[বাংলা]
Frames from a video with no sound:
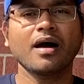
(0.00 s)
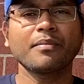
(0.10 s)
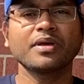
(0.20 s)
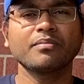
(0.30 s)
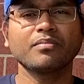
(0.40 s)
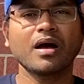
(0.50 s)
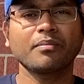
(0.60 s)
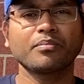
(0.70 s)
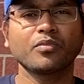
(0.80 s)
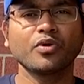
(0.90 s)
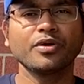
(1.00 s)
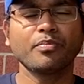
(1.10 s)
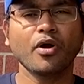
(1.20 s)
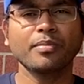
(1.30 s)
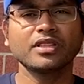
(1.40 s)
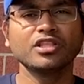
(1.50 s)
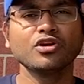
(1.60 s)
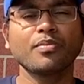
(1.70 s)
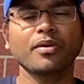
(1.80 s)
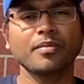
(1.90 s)
আমি ওই পর্বে
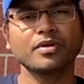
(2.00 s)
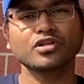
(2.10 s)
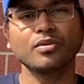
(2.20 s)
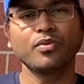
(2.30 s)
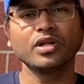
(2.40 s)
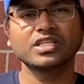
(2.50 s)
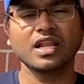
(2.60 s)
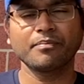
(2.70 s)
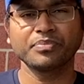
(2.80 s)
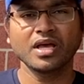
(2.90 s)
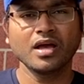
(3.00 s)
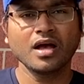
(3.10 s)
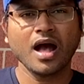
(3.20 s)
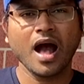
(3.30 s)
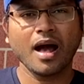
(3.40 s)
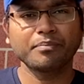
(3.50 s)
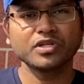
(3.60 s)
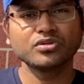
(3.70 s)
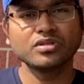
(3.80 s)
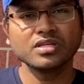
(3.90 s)
দ্বিতীয় পর্বে আমি আসলে বলেছিলাম আপনি
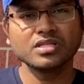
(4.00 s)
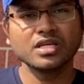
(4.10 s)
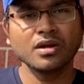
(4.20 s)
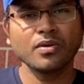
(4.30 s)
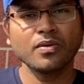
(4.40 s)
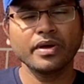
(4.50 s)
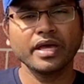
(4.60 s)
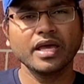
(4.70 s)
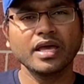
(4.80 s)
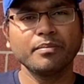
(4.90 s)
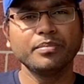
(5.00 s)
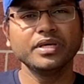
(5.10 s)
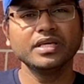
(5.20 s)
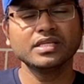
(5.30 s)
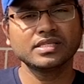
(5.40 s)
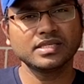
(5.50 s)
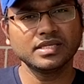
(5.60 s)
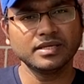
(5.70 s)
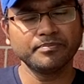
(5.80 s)
যদি জিরো এ বি সি